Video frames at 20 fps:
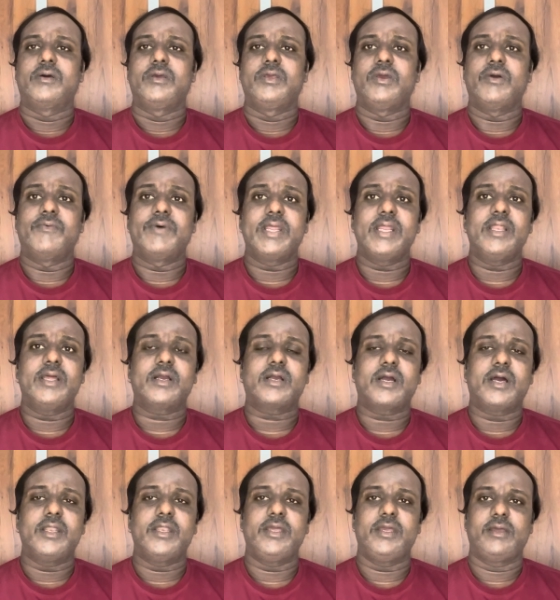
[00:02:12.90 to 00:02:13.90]
ఎవరైనా
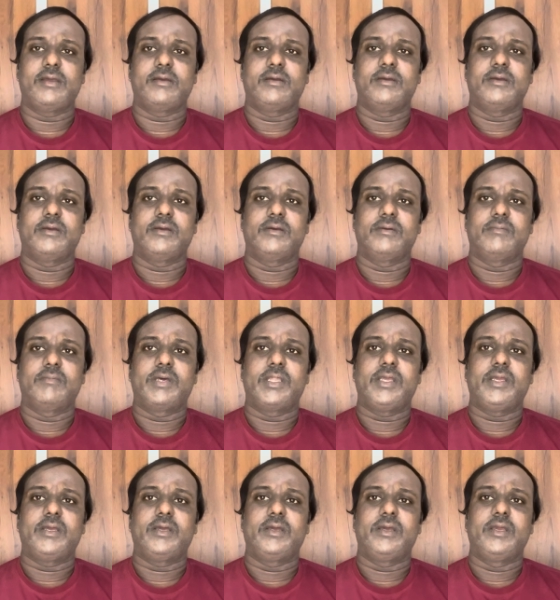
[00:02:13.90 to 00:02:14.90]
కానీ మరి
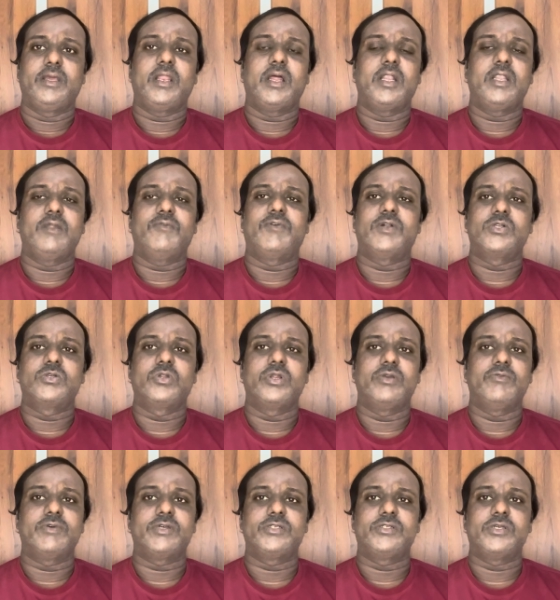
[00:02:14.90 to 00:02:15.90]
ఇలాంటి ఫండ్స్లో
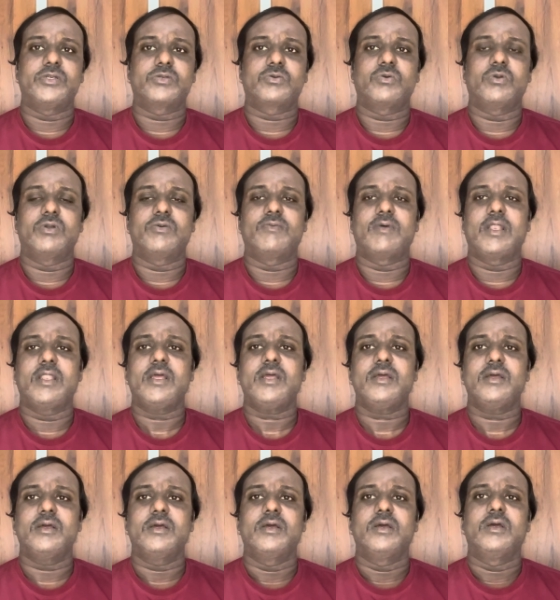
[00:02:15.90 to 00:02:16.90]
ఇన్వెస్ట్ చేసుకోవడం వల్ల
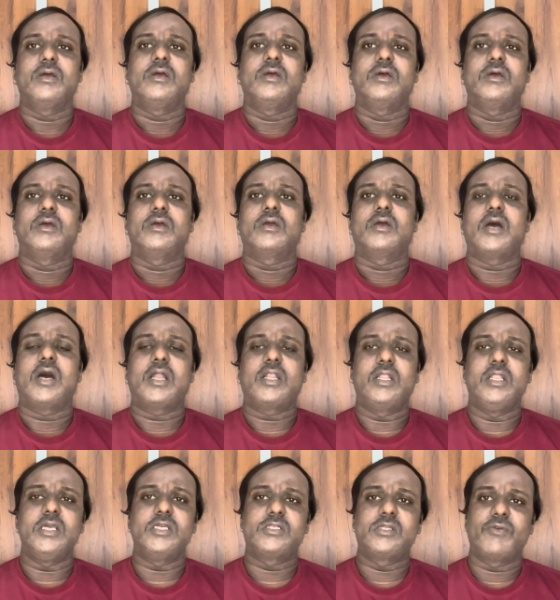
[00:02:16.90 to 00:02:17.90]

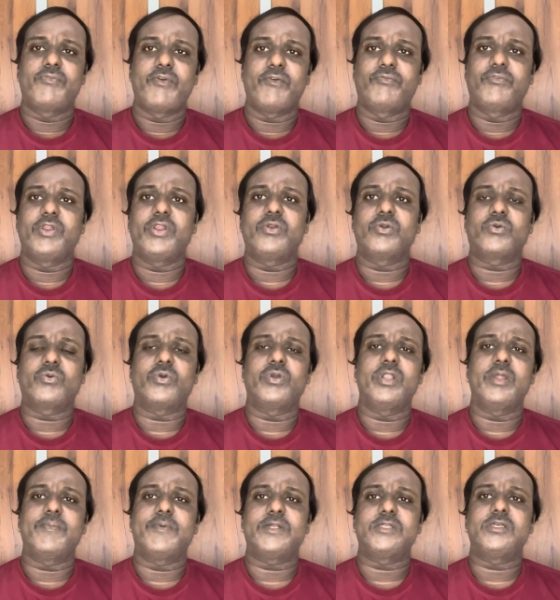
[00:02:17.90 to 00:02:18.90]
అట్లీస్ట్ ఫిఫ్టీన్ టు
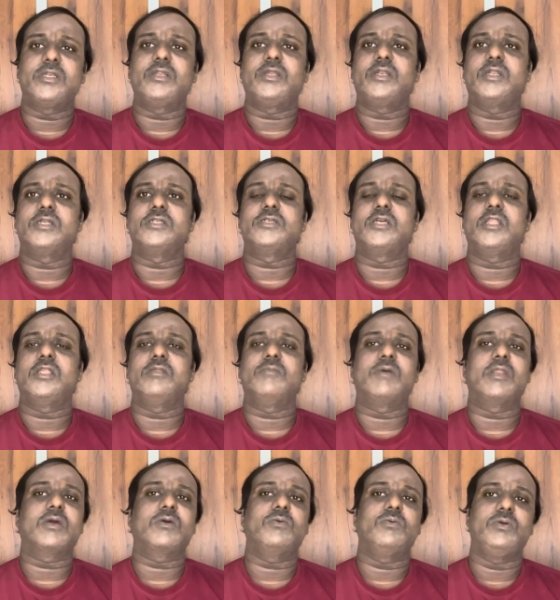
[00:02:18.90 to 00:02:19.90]
ట్వంటీ పర్సెంట్ రిటర్న్స్ అనేది
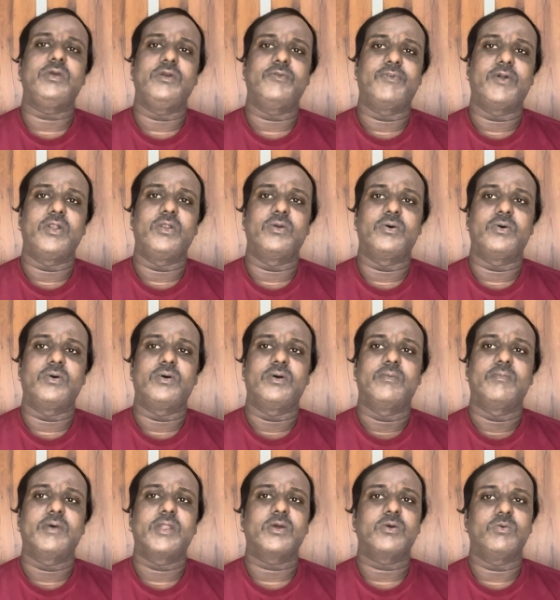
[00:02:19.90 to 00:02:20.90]
మనకు ఈ ఫండ్లో
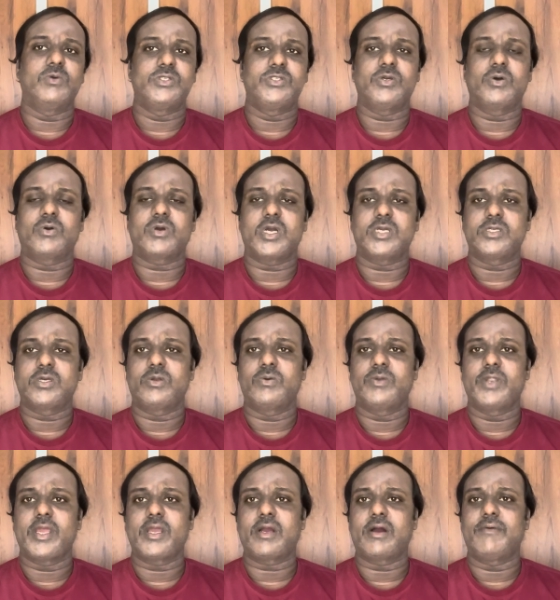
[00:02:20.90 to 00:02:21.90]
మనకు వచ్చే అవకాశాలు
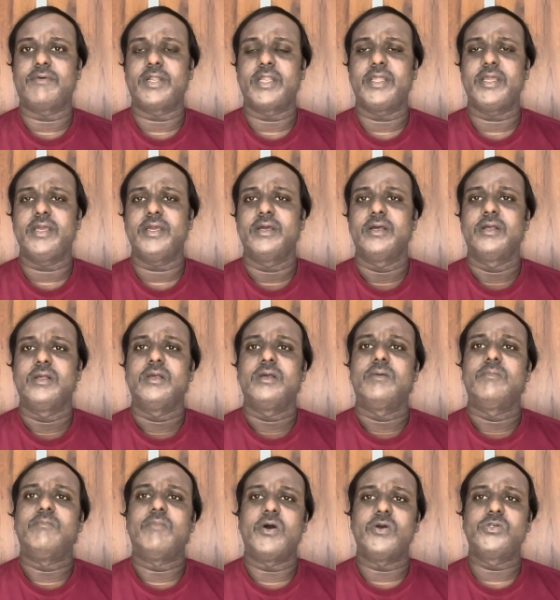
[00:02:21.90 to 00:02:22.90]
ఉన్నాయి కాబట్టి
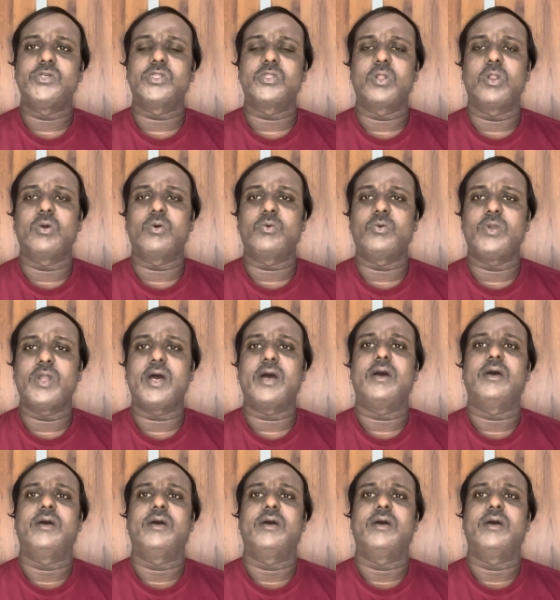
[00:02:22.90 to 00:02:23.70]
భవిష్యత్తులో కూడా